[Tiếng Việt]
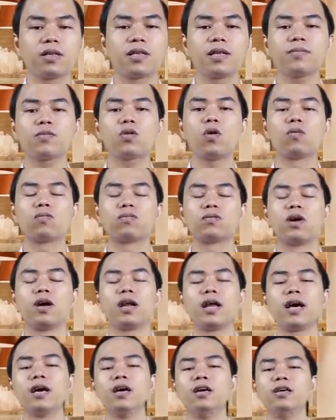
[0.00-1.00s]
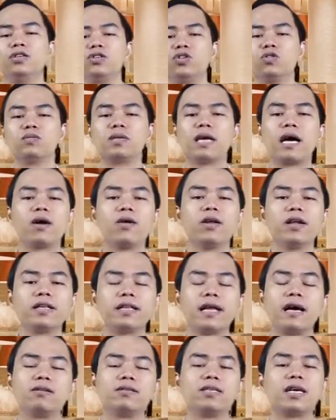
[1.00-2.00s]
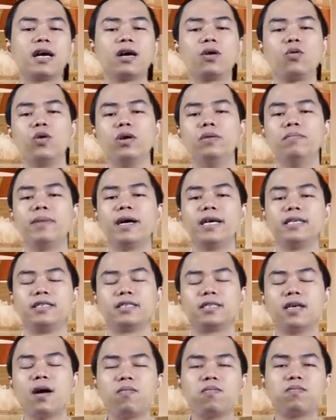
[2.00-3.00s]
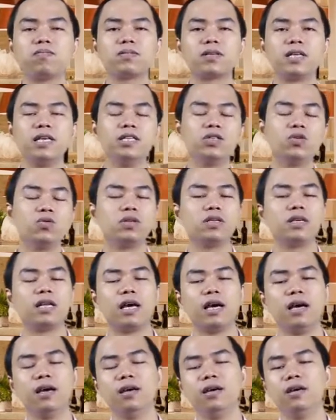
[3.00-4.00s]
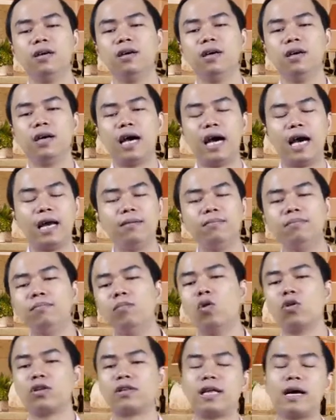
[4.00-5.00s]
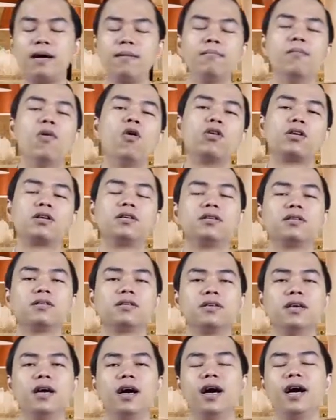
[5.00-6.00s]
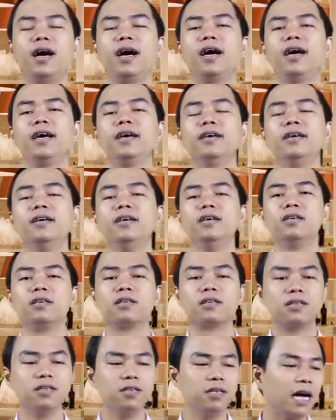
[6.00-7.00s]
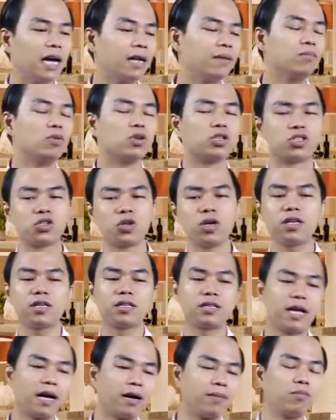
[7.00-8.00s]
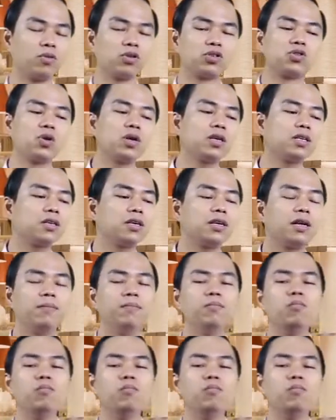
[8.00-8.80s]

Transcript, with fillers: tiếp tục đó là chúng ta có thể tạo ra các khuyến mại sốc thí dụ như là ăn một tặng một đấy cứ ăn một suất tặng một suất tức là